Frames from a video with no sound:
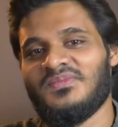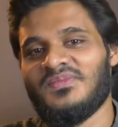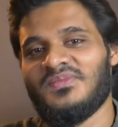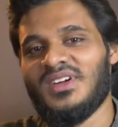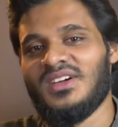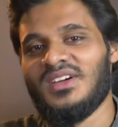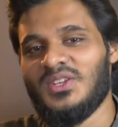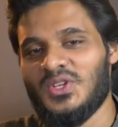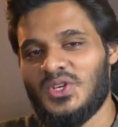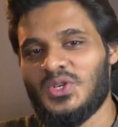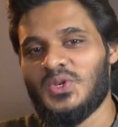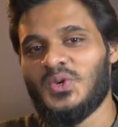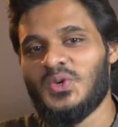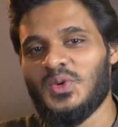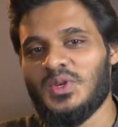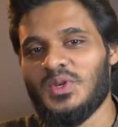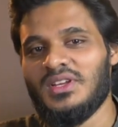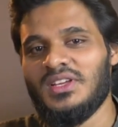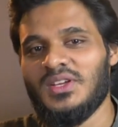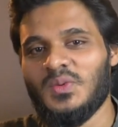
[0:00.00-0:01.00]

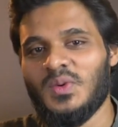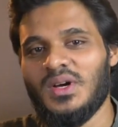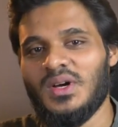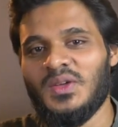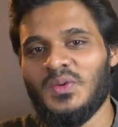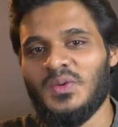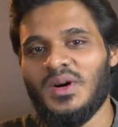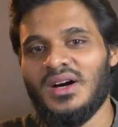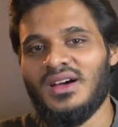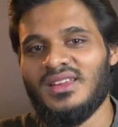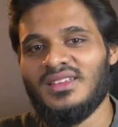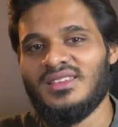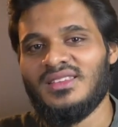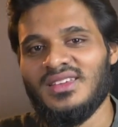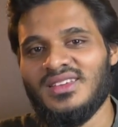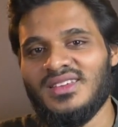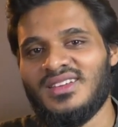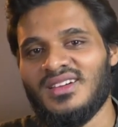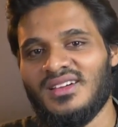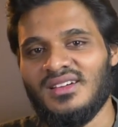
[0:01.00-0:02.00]
அனிஷ்குருலி வலி
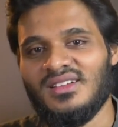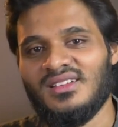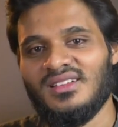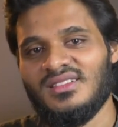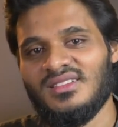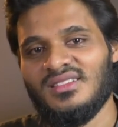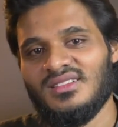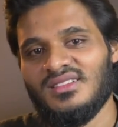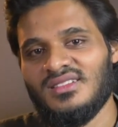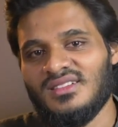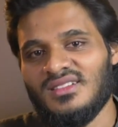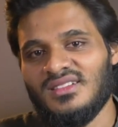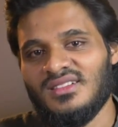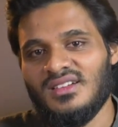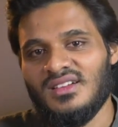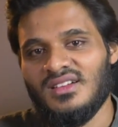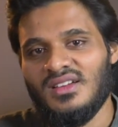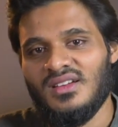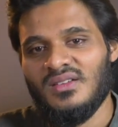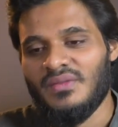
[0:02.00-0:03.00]
வாலிதைக்க
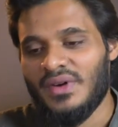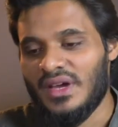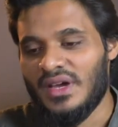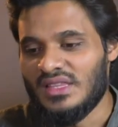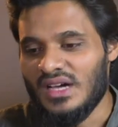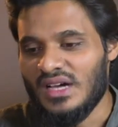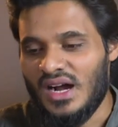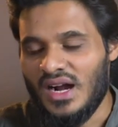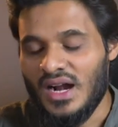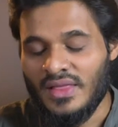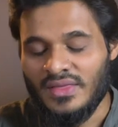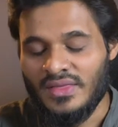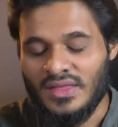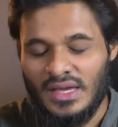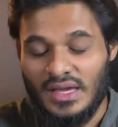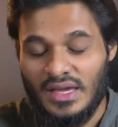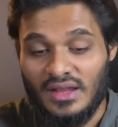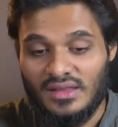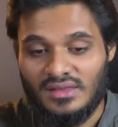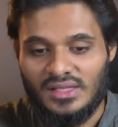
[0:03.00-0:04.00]
வயதான அந்த
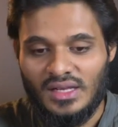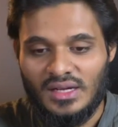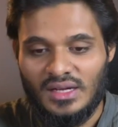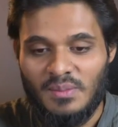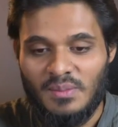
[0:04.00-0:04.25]
நேரத்தில்